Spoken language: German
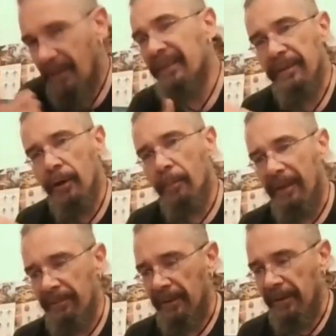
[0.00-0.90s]
Die kommen
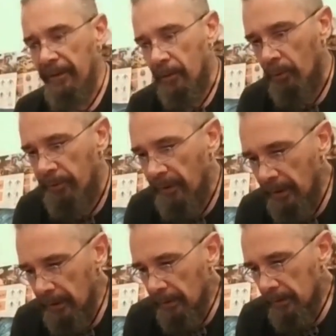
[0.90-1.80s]
erstmal in den Hintergrund.
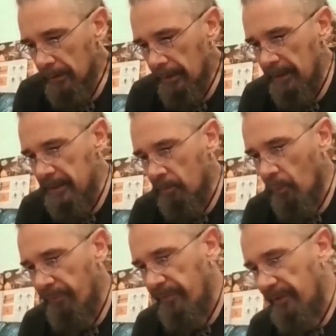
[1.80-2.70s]
Ich
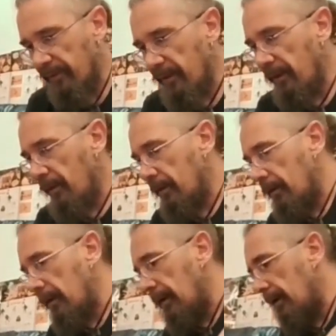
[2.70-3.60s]
muss tatsächlich.
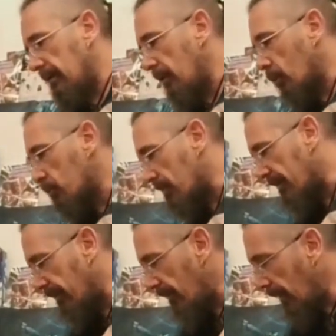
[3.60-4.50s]
Ah, nicht umschmeißen.